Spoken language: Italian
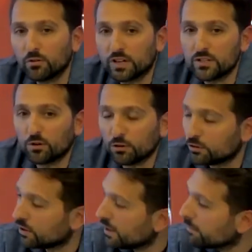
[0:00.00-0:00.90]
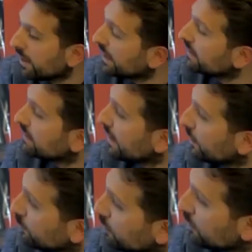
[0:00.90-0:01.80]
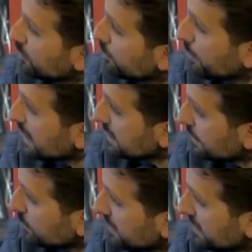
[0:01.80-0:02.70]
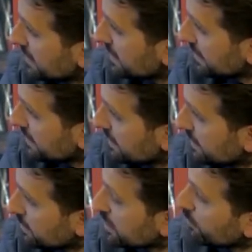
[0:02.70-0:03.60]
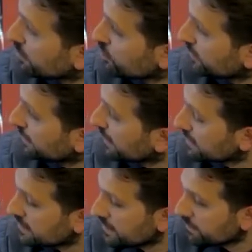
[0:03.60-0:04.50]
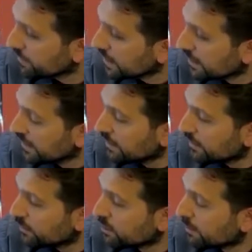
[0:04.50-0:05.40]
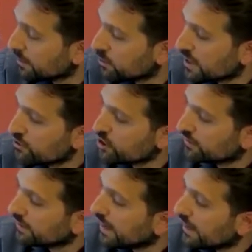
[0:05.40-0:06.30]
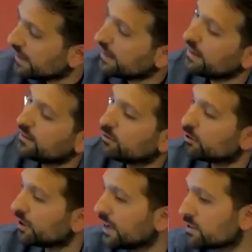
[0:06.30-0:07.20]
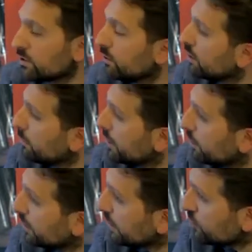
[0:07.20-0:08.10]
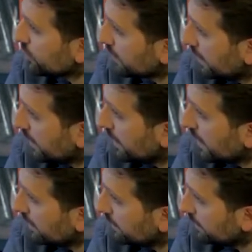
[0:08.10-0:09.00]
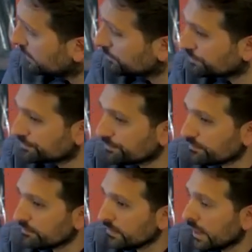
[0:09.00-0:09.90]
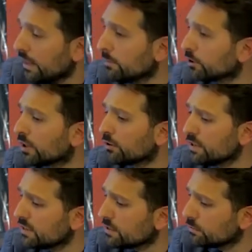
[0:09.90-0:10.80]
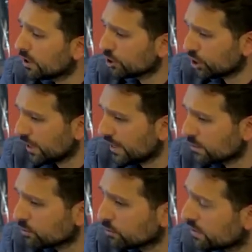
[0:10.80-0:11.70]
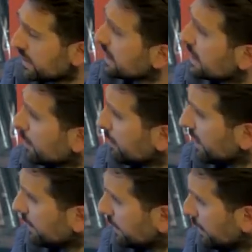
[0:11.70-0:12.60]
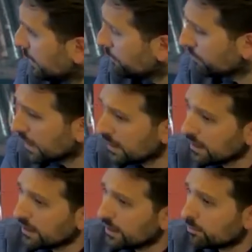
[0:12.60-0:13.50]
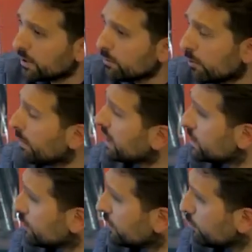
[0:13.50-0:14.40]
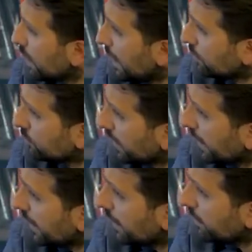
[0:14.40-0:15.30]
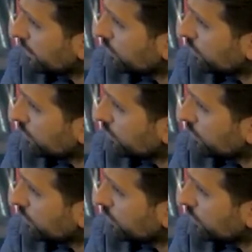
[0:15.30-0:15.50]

risolte ma in realtà non, non bastano per se stessi, non sanno accettarsi. Non sapendosi accettare non riescono nemmeno ad accettare gli altri. I protagonisti sulla scena sono essenzialmente tre. Il primo è Marzio Figurato, che è un